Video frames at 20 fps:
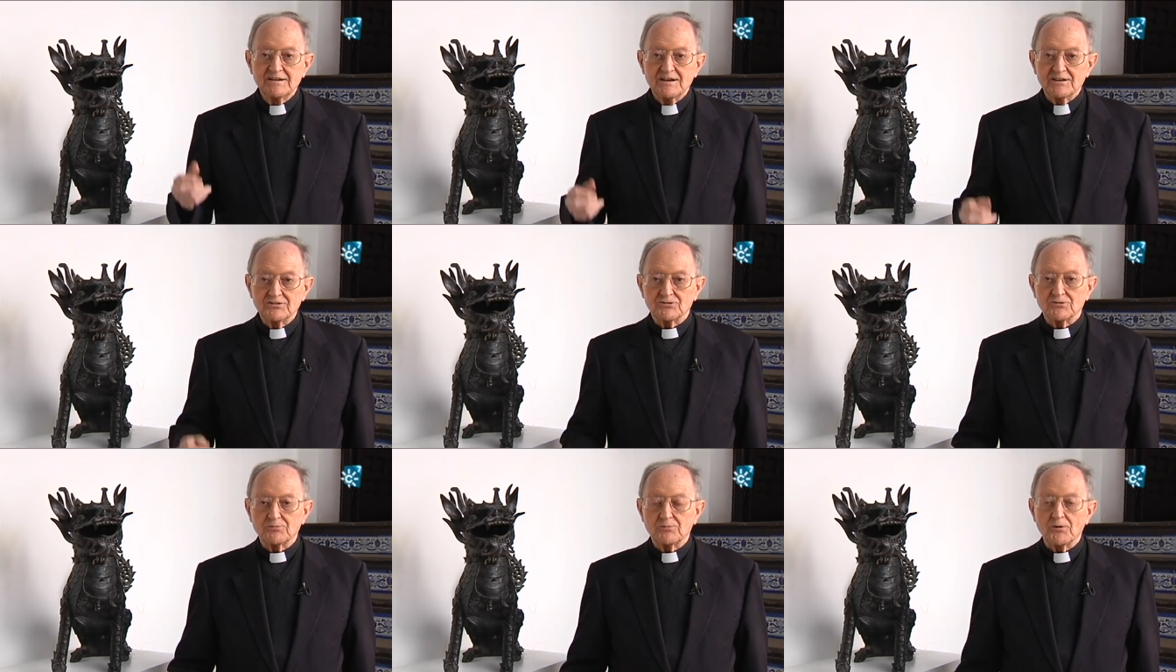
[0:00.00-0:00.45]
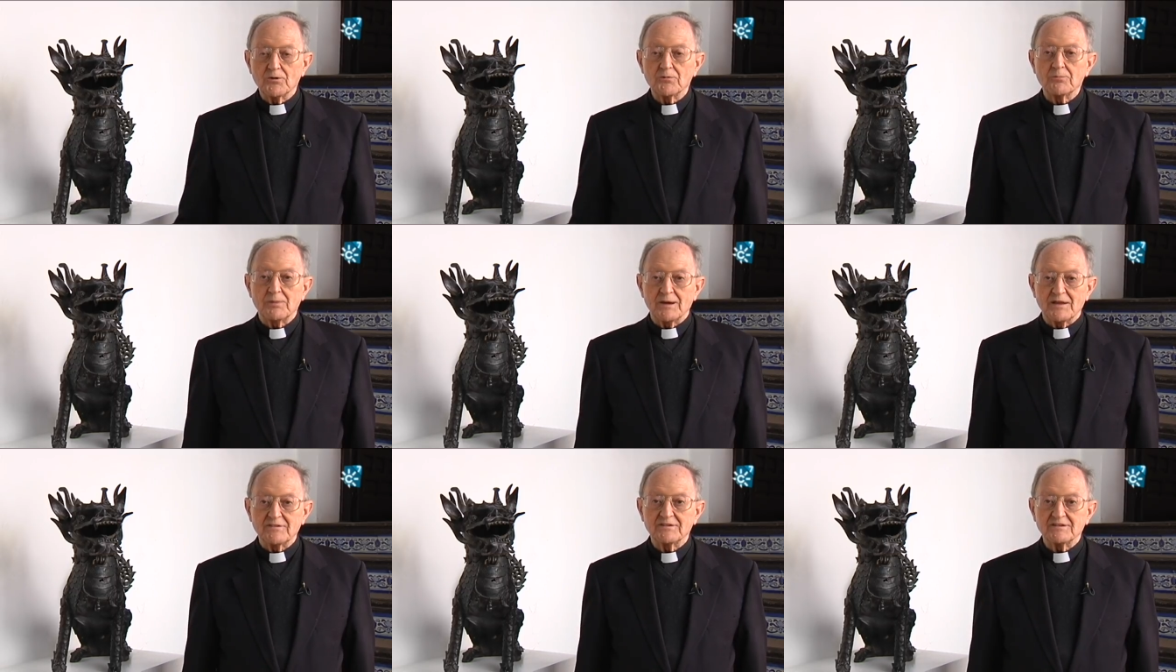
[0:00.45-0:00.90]
estos los
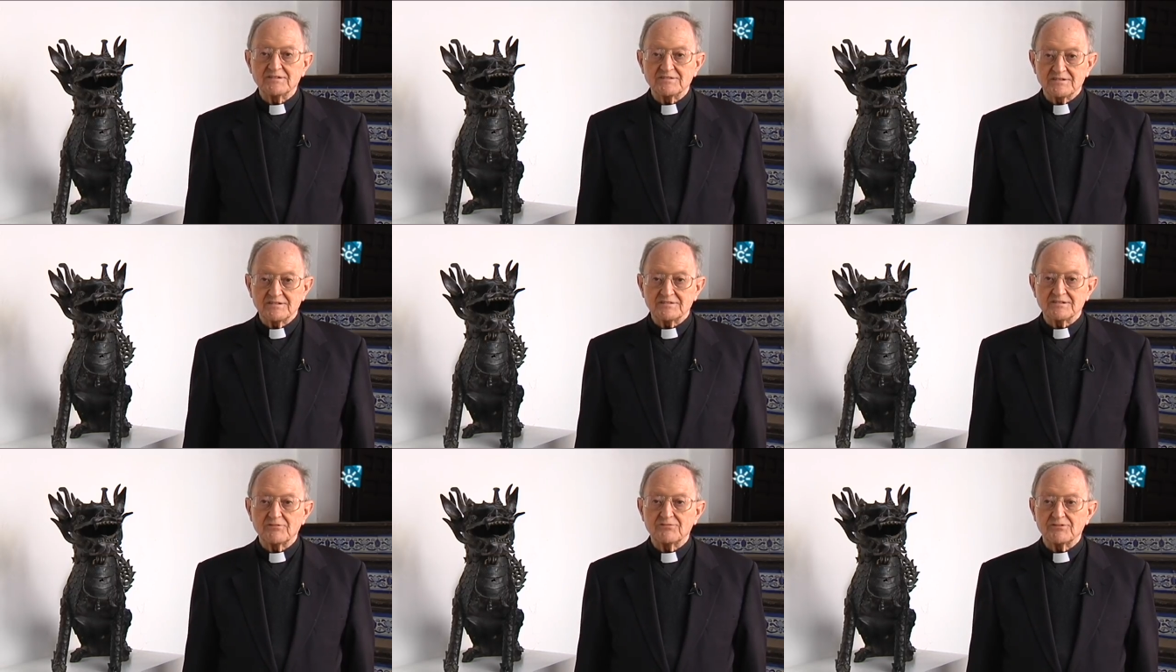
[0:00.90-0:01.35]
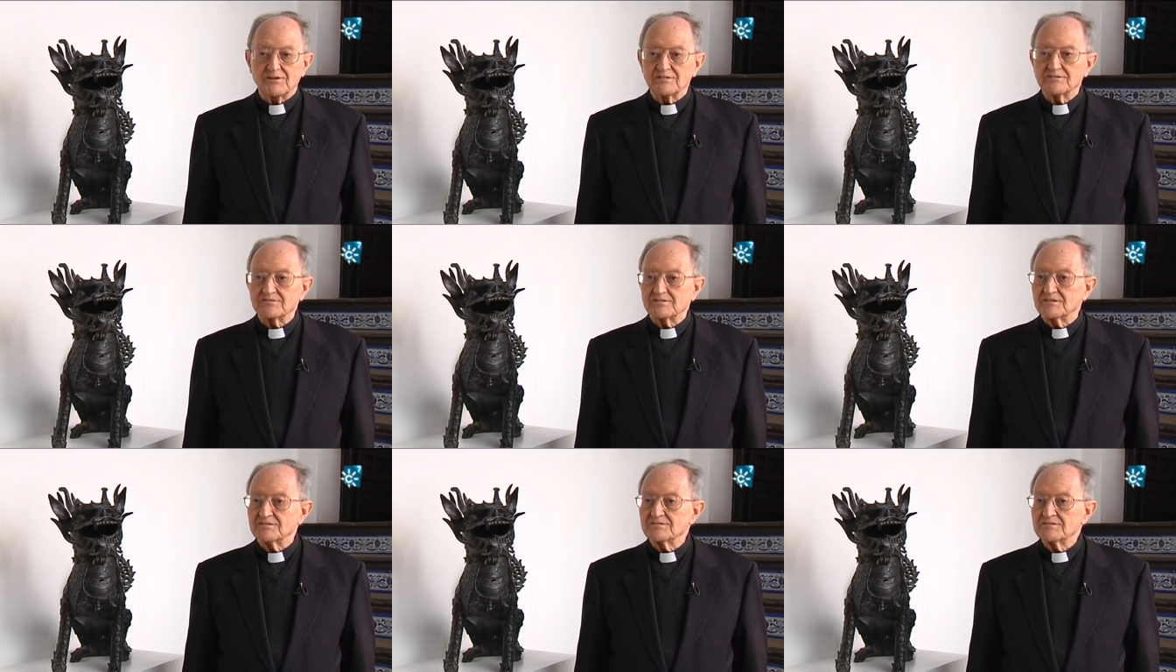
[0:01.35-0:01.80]
padres de este
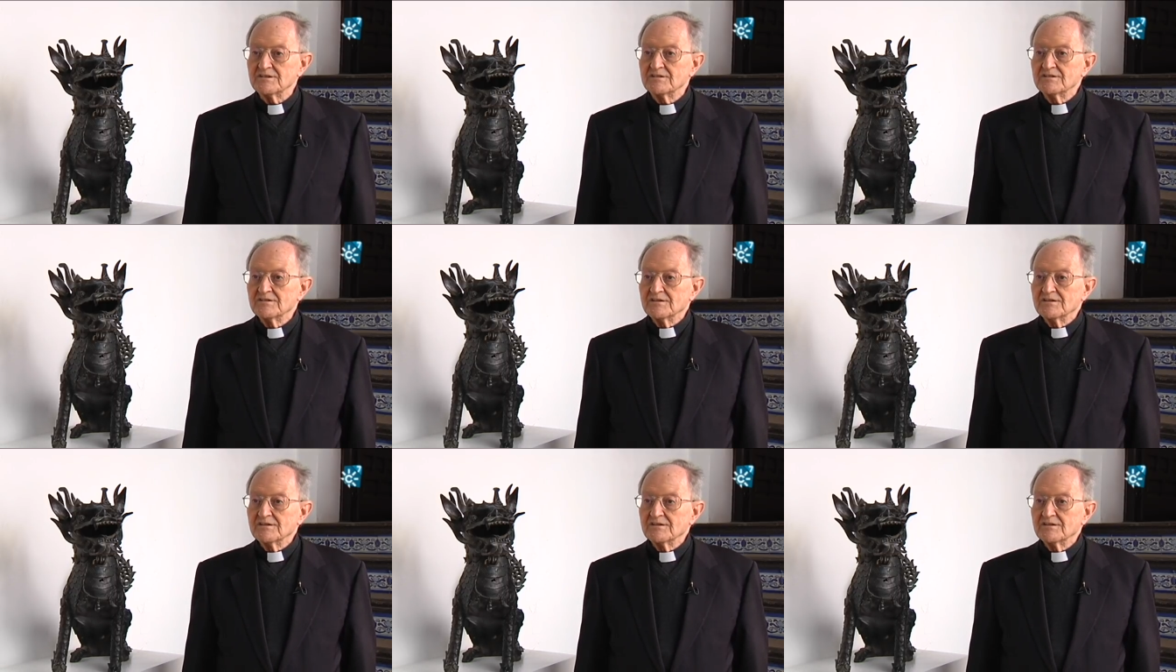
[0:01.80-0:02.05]
francés